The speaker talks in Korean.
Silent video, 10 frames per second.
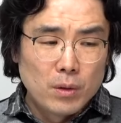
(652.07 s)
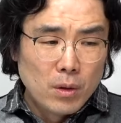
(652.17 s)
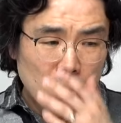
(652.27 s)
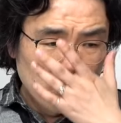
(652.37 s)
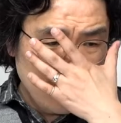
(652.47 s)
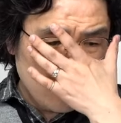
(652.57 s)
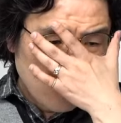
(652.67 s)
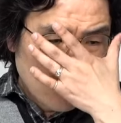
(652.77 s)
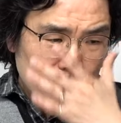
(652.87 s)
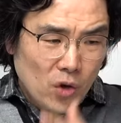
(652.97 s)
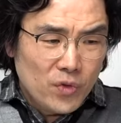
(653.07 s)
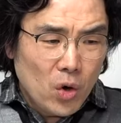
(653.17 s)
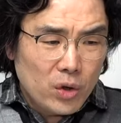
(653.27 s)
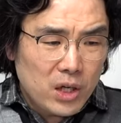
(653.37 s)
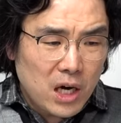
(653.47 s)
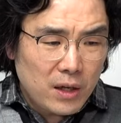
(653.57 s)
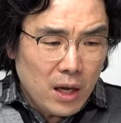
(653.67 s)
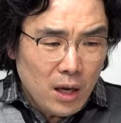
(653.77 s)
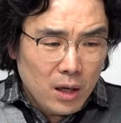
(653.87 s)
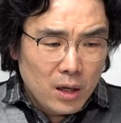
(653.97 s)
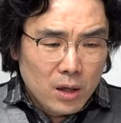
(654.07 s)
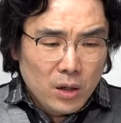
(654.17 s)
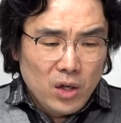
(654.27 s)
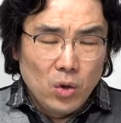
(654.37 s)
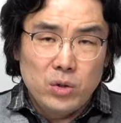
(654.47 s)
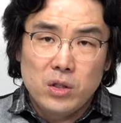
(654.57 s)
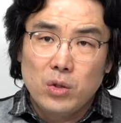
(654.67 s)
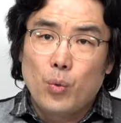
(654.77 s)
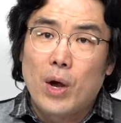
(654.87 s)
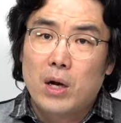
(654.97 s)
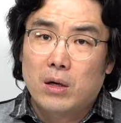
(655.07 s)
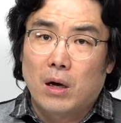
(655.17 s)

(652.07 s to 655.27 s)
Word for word: 근데 선거 기간에 이런 짓을 왜 할까?